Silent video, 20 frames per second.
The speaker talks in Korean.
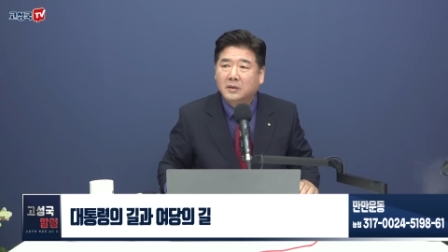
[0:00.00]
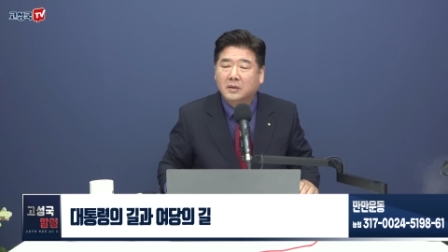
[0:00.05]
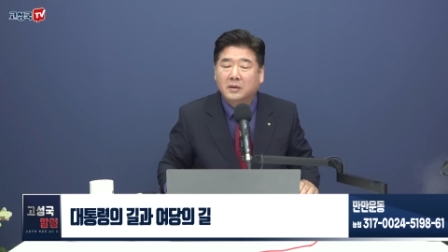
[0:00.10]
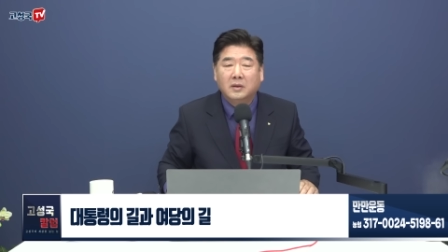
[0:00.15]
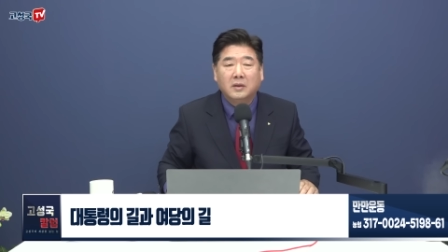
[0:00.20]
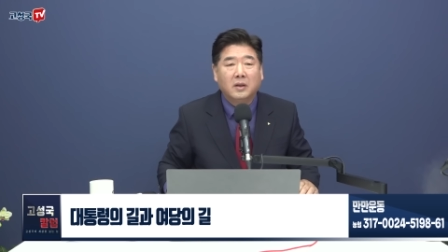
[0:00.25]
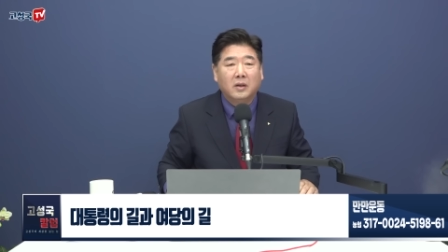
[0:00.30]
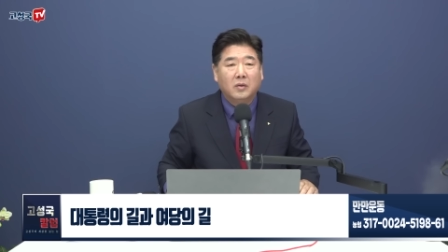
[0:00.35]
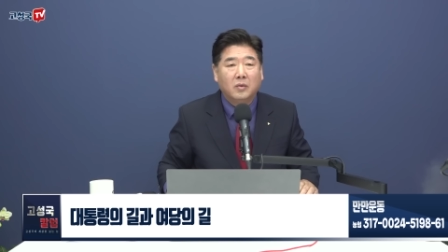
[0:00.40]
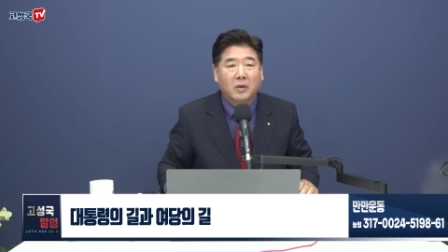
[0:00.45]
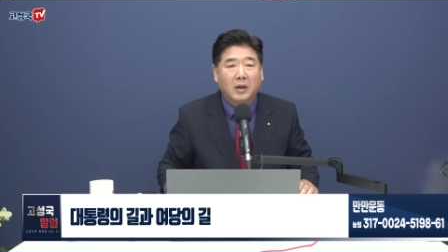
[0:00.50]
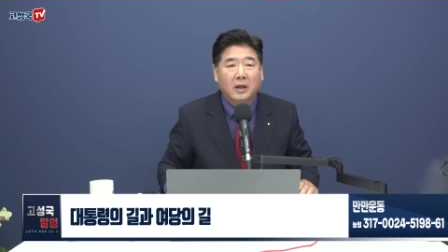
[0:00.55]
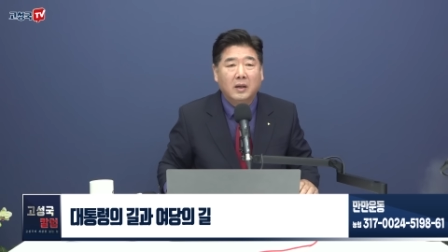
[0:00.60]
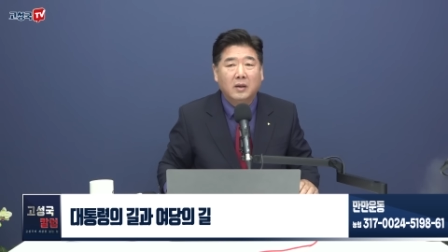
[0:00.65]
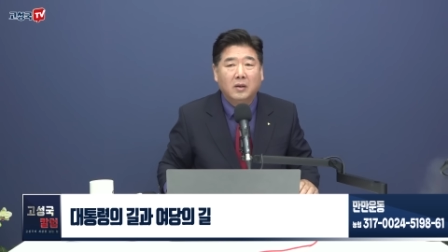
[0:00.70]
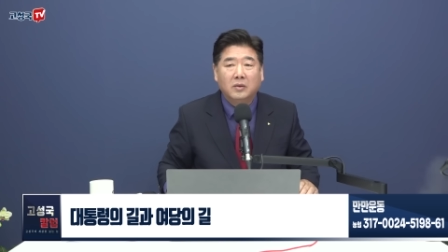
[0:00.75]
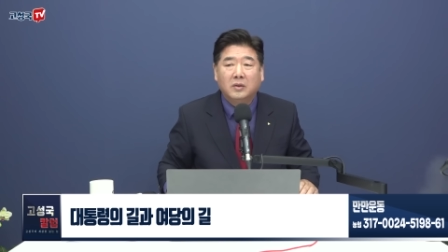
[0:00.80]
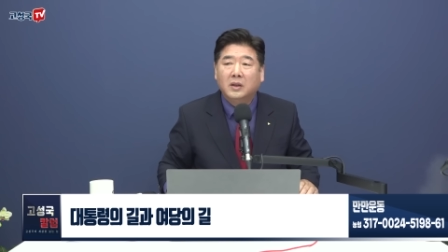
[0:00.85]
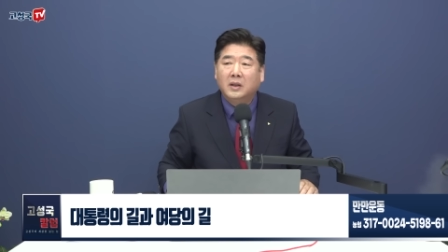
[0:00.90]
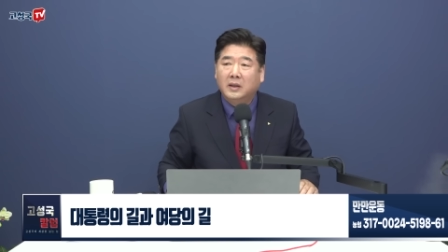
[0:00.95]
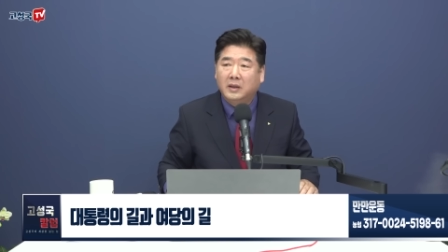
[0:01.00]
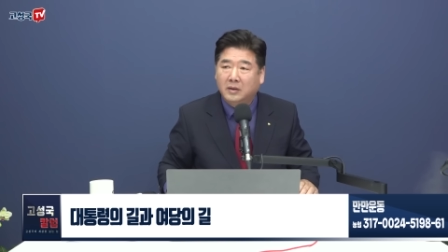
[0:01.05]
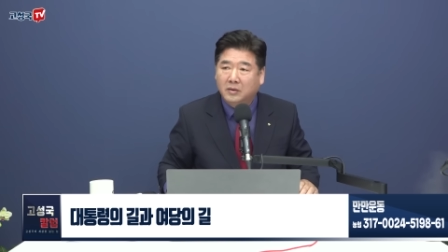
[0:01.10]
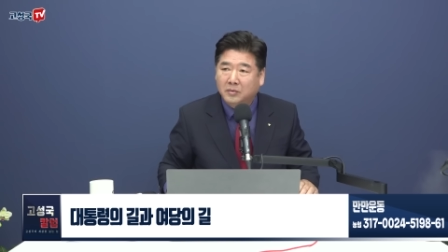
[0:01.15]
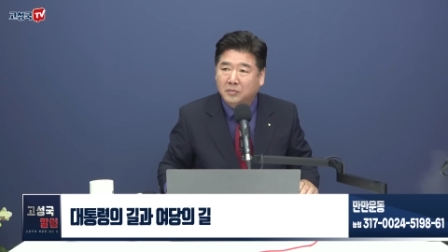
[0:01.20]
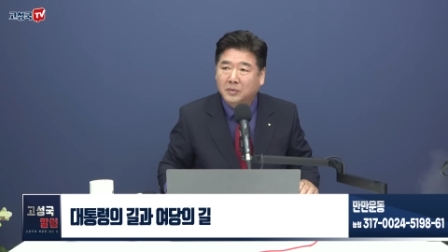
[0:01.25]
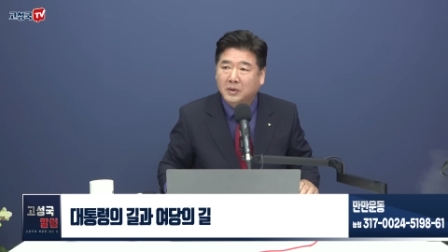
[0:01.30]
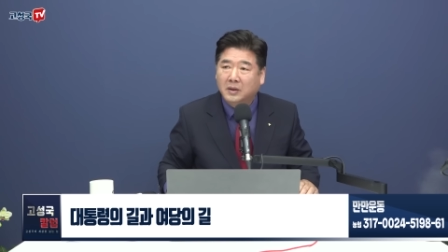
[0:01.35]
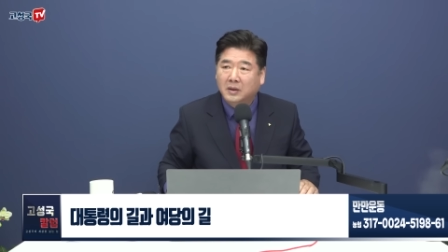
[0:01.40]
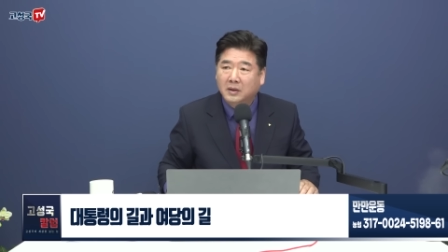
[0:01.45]
그 결과 어떻게
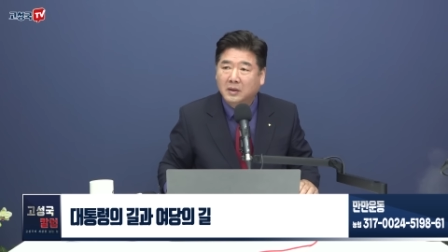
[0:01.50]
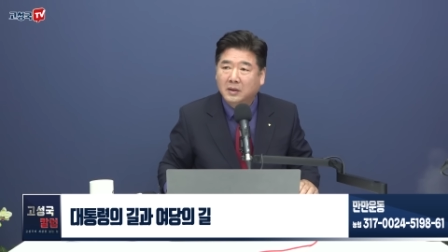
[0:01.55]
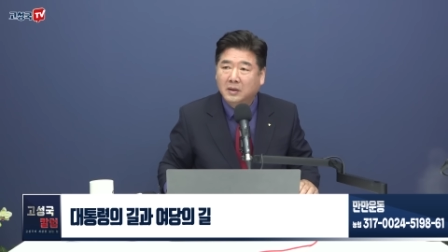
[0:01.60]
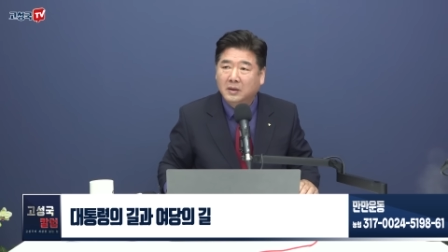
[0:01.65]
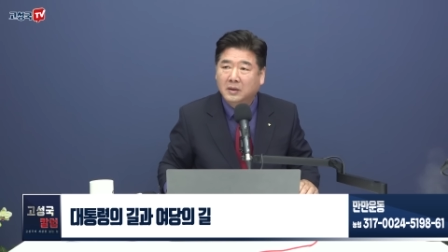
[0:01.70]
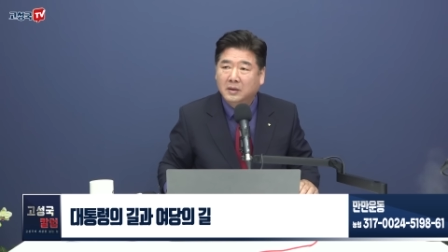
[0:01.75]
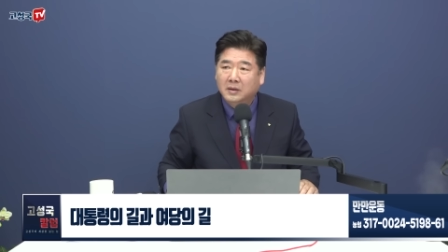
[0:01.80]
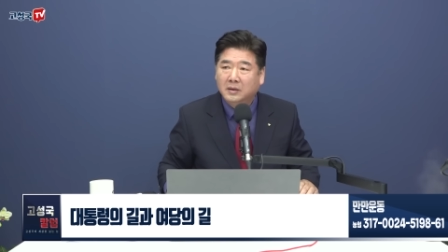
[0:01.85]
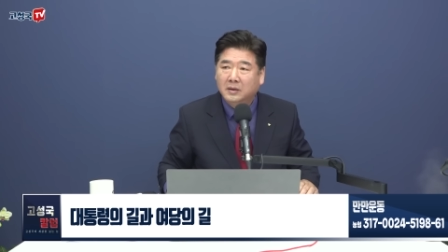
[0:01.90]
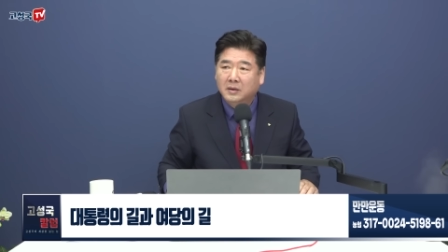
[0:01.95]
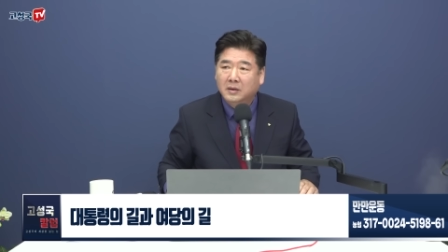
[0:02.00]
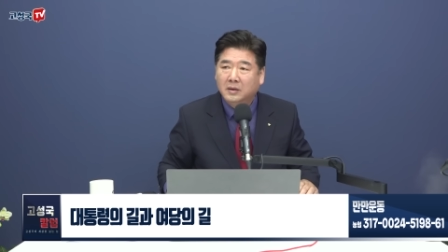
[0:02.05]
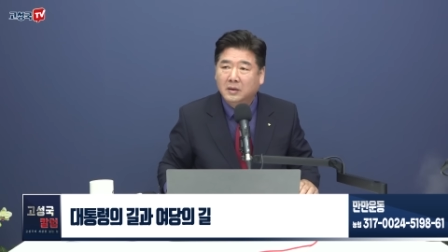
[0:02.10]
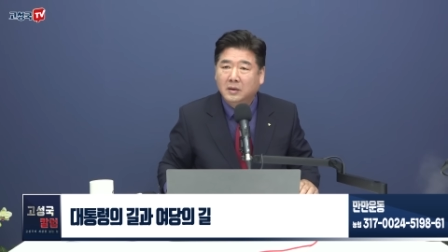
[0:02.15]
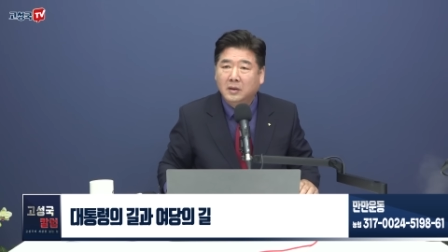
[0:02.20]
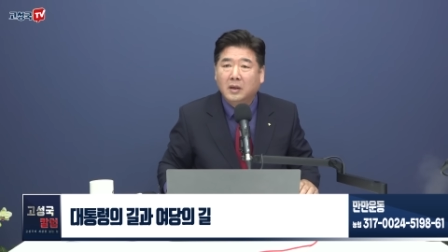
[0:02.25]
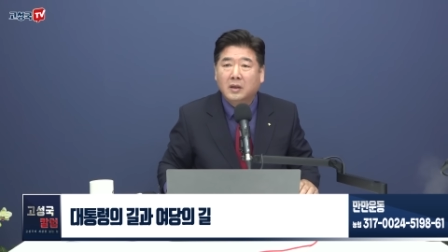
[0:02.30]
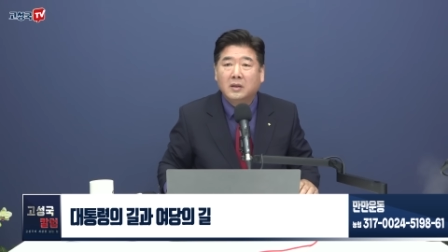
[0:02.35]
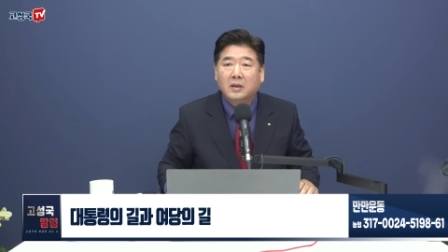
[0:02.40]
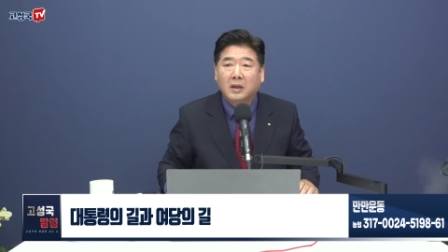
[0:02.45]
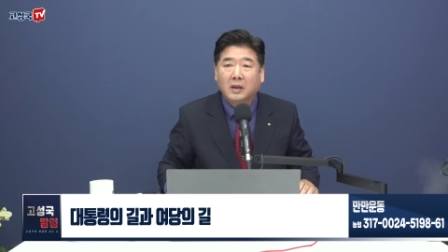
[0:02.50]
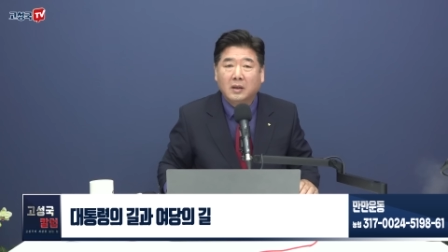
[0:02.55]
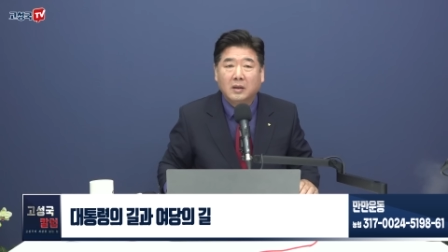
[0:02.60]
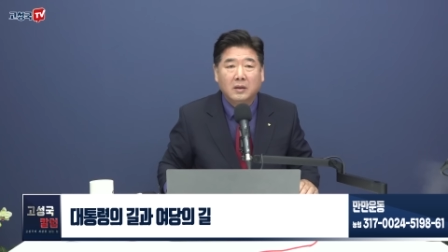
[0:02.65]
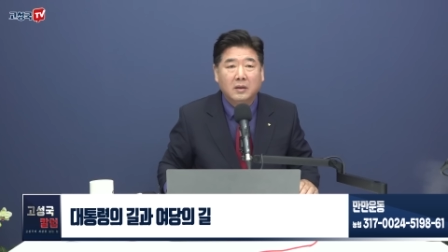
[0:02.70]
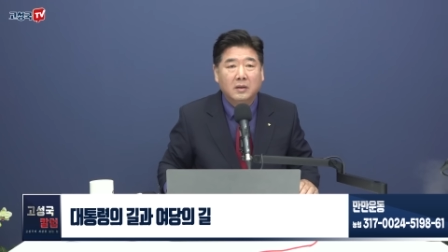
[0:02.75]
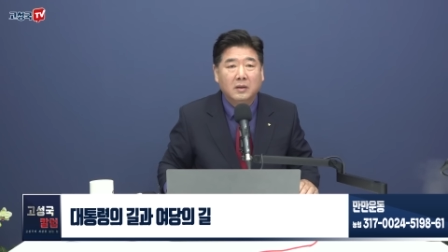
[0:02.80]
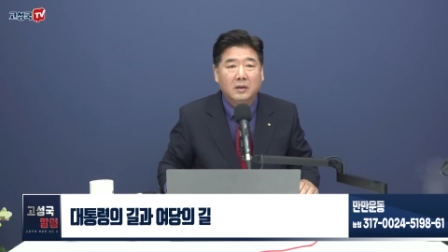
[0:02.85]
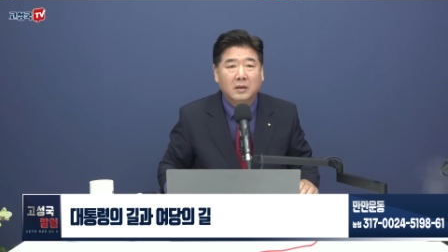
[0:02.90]
됐습니까? 이해창